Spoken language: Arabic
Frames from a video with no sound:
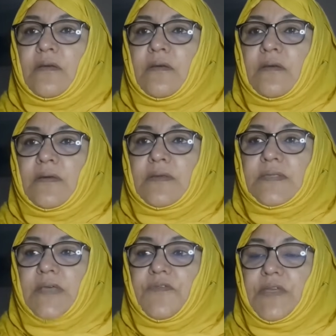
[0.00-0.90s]
آه
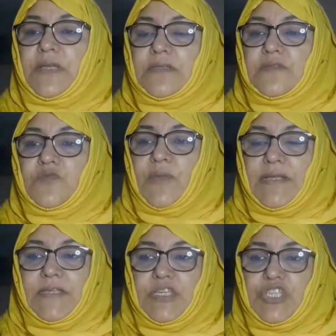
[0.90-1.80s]
صافي قلت وما
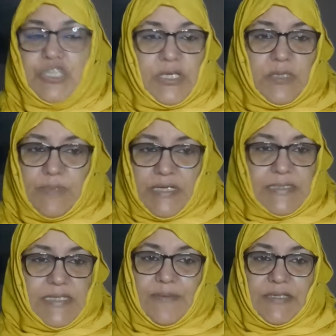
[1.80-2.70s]
عنديش
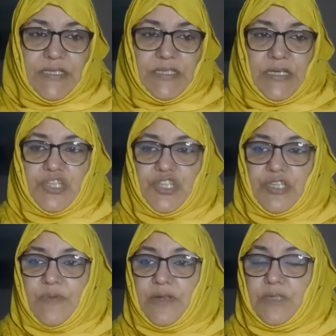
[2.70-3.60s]
مقديه ما عندي حتى
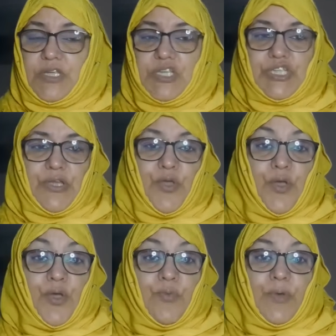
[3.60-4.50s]
خرجات برا وداكشي
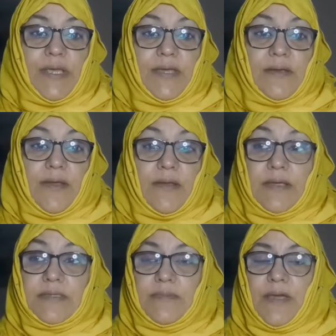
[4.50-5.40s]
ولكن
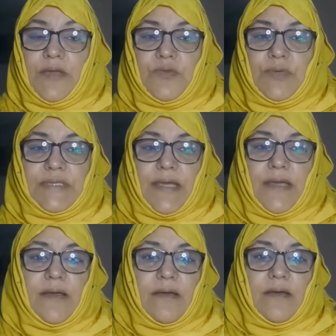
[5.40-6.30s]
الله سبحانه
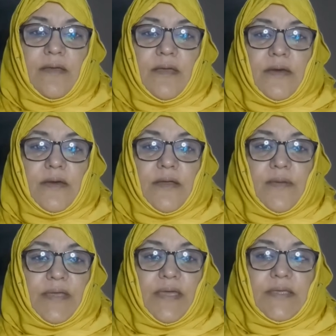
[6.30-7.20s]
وتعالى
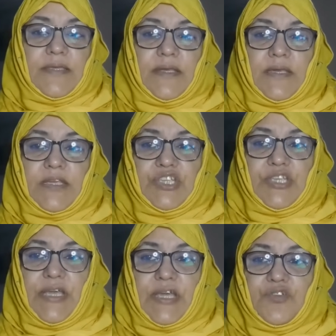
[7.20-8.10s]
راه كيدير لينا
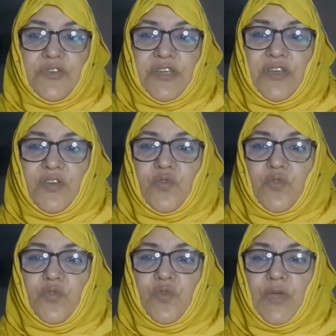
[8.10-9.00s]
شي حاجه وحنا
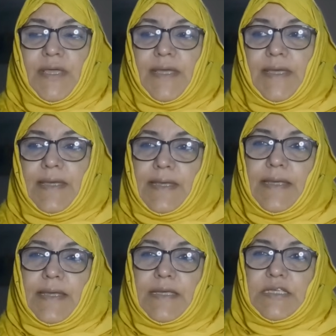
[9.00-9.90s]
كنقولوا
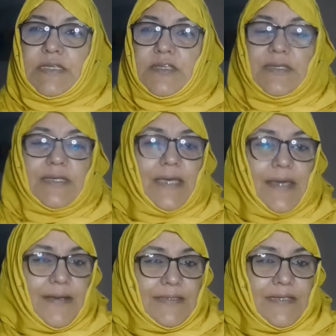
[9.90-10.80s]
علاش
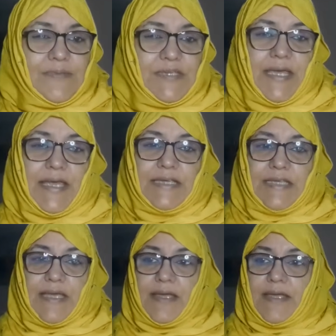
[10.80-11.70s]
كيعرضك بشي
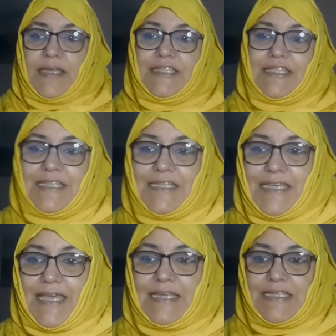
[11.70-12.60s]
حاجه كتجيك
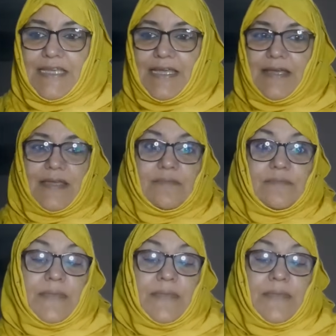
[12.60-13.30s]
شي حاجه